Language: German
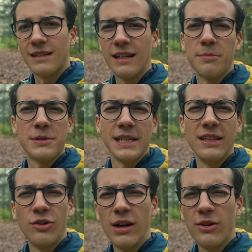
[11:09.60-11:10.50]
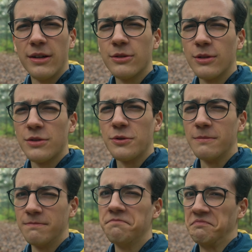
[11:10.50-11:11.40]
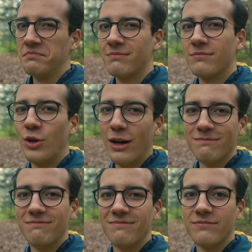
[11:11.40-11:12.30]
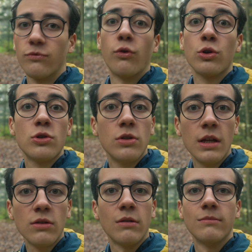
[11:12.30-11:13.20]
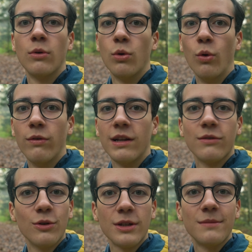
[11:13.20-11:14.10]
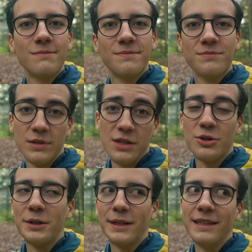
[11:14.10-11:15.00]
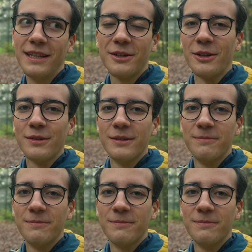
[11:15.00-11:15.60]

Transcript: ich glaube 10 Jahre alt oder so. Ja, funktioniert noch. Oh, welch Wunder. Ist halt ein Nikon.